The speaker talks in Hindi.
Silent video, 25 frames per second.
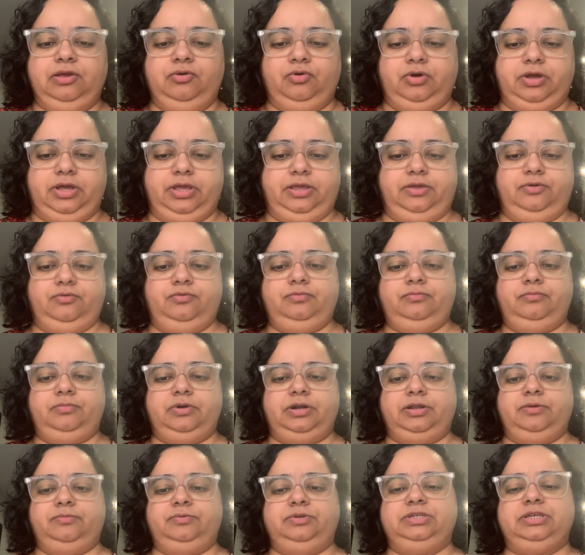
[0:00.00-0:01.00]
हो गई हूँ
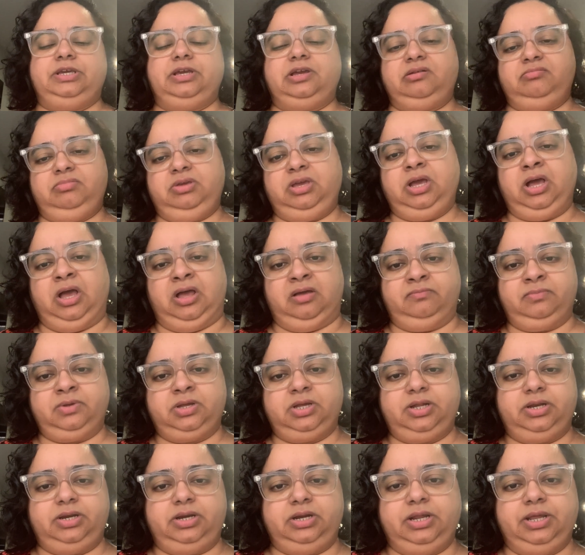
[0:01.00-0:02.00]
बट अभिषेक का भी काम
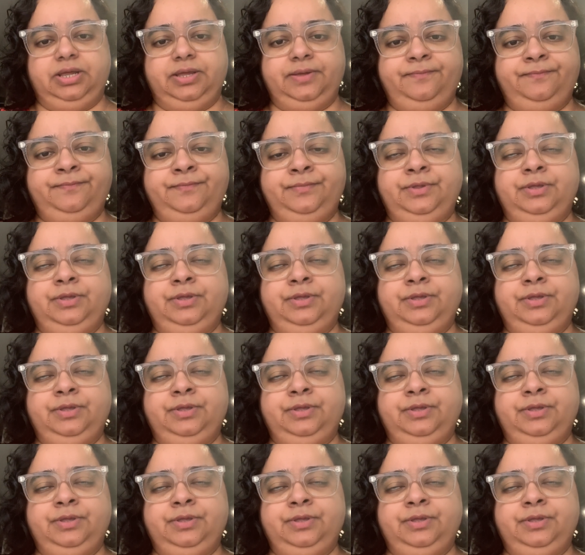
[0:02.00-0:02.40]
कर रहा है